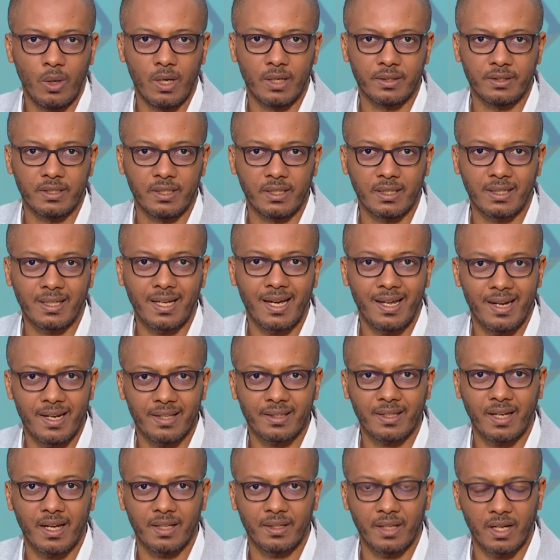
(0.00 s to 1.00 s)
والتي
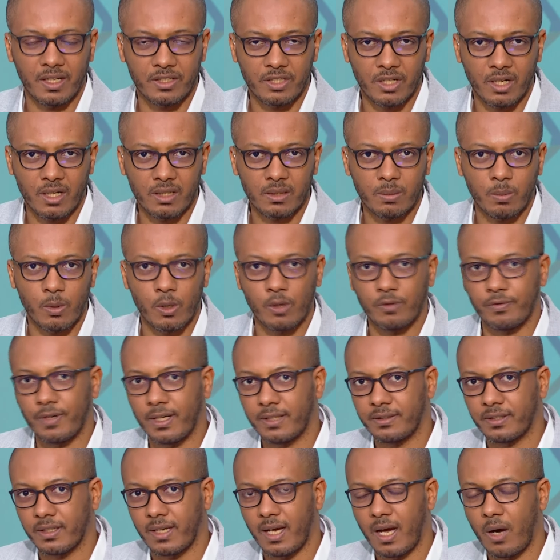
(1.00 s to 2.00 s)
كانت قد أجرت
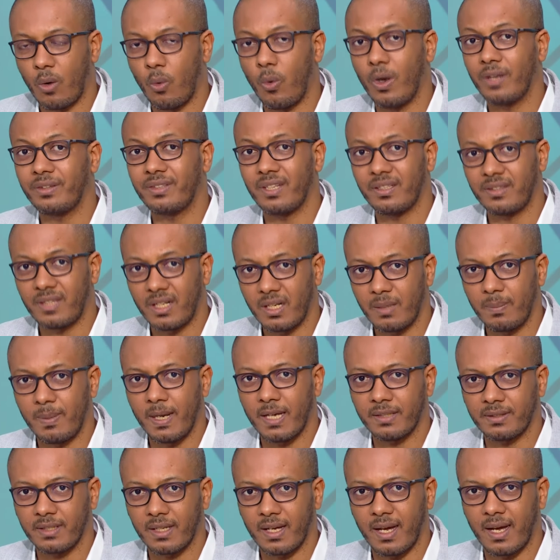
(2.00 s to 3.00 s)
بروفاتها
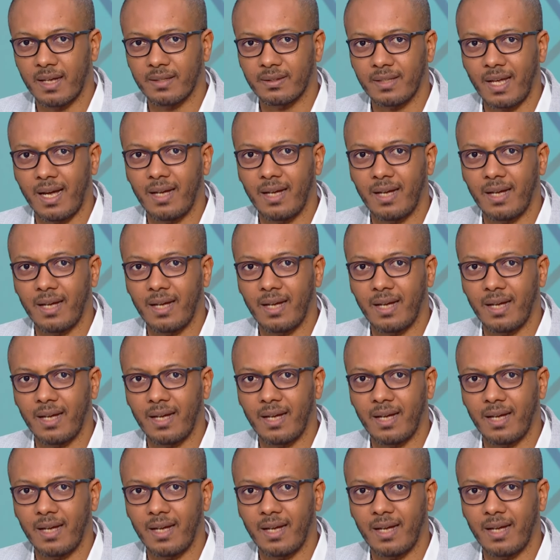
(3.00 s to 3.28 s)
وتدريباتها